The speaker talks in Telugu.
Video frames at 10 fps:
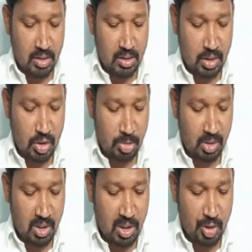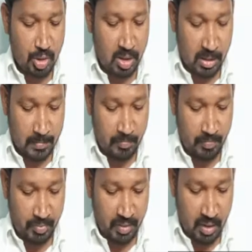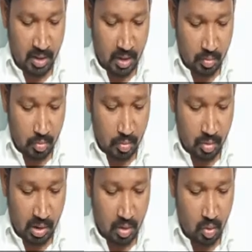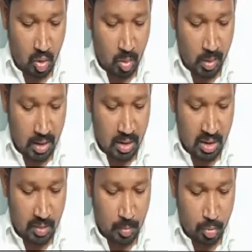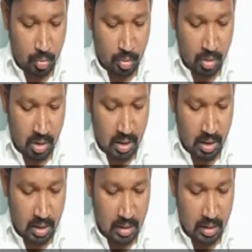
సజీవుల దేశమున నేను ఎహోవా దయపొందుదనన్న